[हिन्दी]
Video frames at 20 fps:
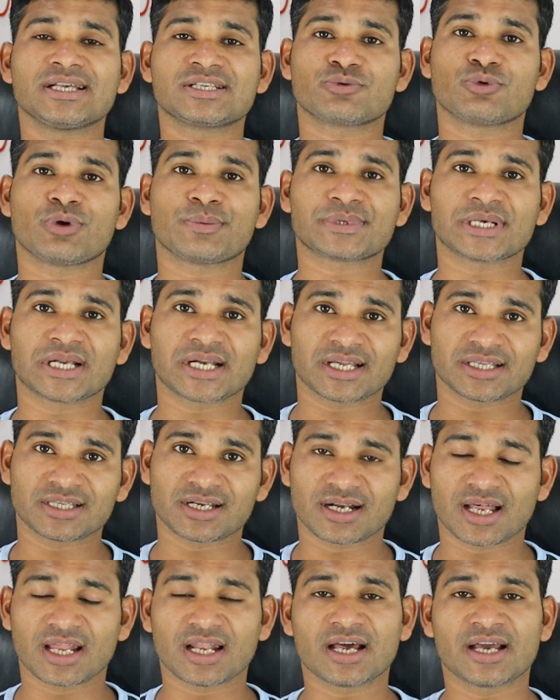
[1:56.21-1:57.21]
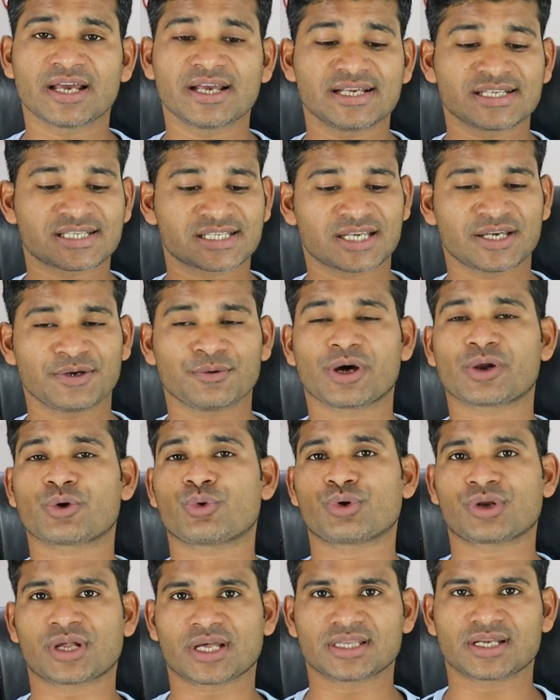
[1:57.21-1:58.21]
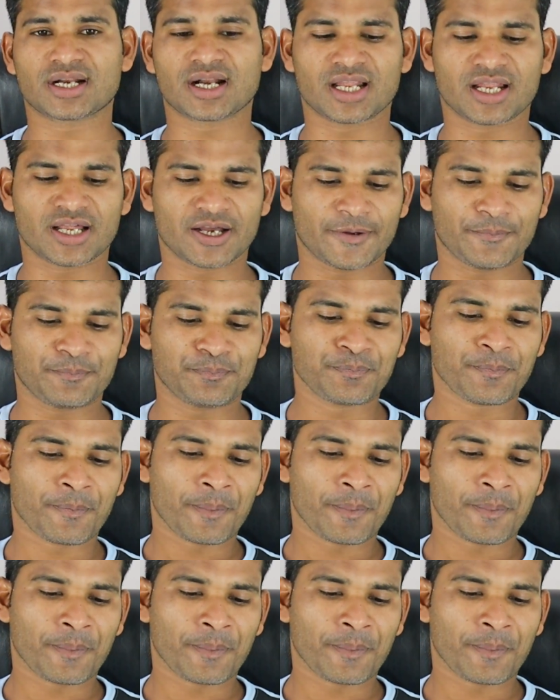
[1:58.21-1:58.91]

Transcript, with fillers: इस वेबसाइट के अंदर डाला है इस क्यूआर कोड के अंदर डाला है